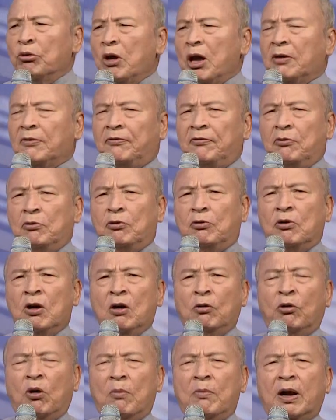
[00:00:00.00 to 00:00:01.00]
岳父
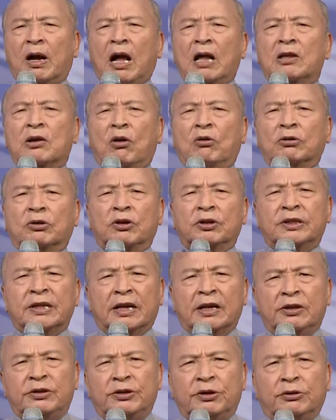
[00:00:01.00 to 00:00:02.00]
我们看到，或者这
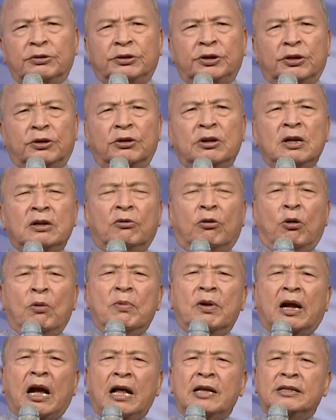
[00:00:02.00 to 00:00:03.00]
个舅舅我
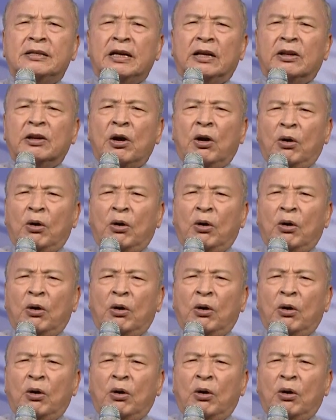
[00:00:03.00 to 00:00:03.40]
们看见，